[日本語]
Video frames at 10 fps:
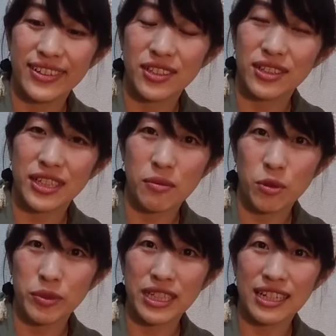そちら
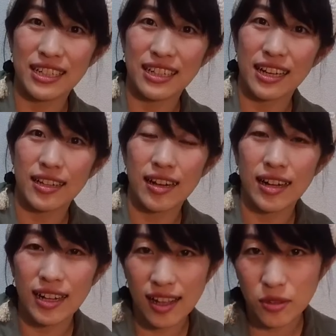も見ていただけた
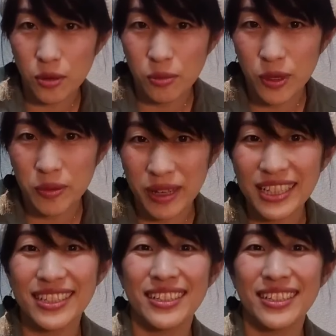らなと思います、